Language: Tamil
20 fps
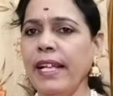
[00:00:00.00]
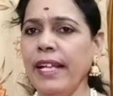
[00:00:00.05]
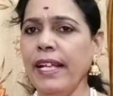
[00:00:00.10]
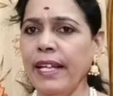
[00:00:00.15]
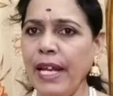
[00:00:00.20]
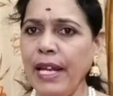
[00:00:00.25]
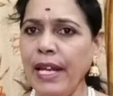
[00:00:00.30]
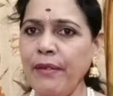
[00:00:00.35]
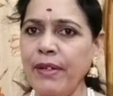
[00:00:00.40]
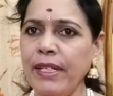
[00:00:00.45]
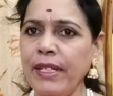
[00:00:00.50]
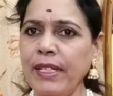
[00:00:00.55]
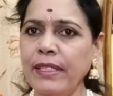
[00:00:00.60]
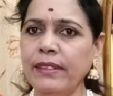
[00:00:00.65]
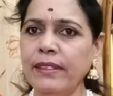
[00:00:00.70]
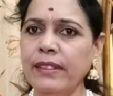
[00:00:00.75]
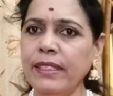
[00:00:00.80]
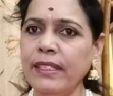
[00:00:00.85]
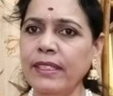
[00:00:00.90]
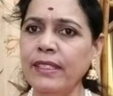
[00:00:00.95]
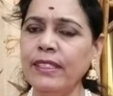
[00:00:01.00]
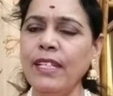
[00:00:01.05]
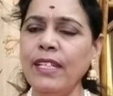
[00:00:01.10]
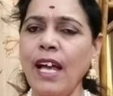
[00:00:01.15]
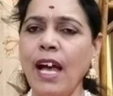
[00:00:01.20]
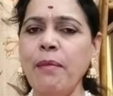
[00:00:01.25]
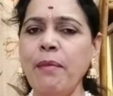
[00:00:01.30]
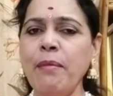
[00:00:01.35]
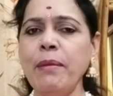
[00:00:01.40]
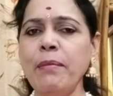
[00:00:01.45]
இறைவனின்
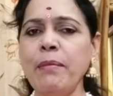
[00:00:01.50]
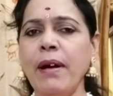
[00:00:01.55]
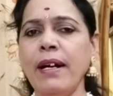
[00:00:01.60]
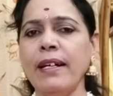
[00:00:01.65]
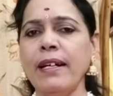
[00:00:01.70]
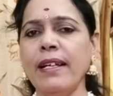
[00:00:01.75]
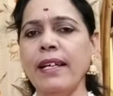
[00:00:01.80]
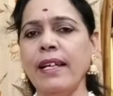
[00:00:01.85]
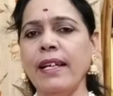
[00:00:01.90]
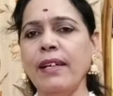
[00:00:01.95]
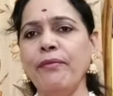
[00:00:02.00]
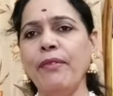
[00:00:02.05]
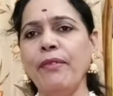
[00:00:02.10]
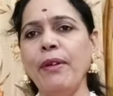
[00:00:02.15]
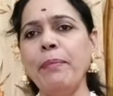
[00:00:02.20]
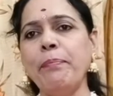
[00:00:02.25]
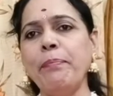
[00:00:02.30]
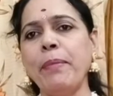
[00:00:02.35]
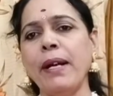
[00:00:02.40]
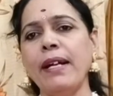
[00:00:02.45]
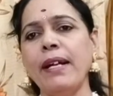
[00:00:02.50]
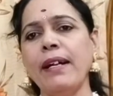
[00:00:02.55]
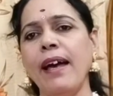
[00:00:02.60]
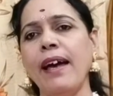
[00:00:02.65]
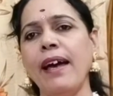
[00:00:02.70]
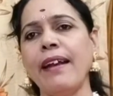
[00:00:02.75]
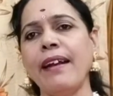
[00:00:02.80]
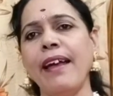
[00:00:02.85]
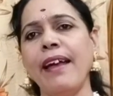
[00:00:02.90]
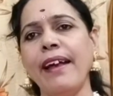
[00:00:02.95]
திருநாமமான விப்ர
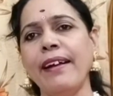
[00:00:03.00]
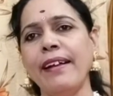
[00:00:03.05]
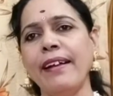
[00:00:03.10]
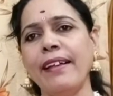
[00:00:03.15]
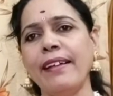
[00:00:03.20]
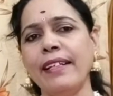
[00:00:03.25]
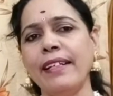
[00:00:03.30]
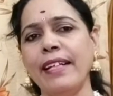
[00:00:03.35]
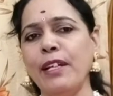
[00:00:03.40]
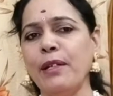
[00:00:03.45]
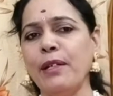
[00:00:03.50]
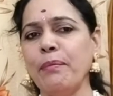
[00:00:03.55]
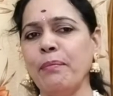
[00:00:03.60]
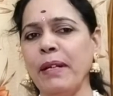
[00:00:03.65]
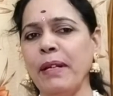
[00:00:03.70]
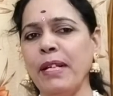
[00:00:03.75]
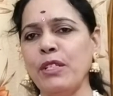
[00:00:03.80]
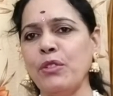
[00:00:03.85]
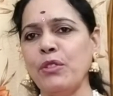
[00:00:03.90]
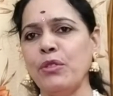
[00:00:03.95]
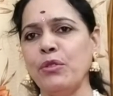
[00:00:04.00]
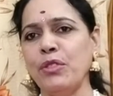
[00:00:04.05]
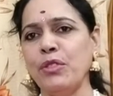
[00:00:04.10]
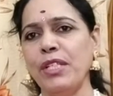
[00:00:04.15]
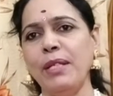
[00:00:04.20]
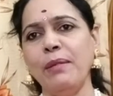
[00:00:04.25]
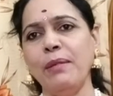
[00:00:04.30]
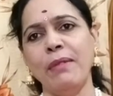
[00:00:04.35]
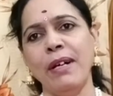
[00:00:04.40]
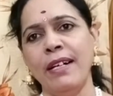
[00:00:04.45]
நாராயணர் என்று பெயர்
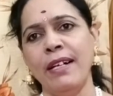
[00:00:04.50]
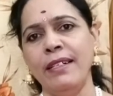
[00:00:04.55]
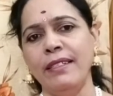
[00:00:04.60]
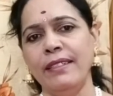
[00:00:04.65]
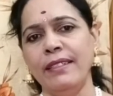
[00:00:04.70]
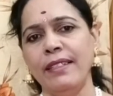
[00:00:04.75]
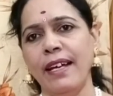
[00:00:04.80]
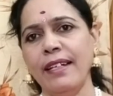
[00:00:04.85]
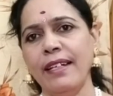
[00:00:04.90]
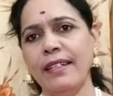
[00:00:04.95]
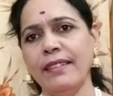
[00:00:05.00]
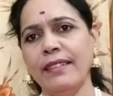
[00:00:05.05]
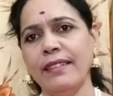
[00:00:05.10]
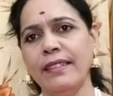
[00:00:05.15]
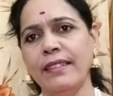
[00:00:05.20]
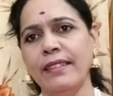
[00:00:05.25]
சுட்டி மகிழ்ந்தார்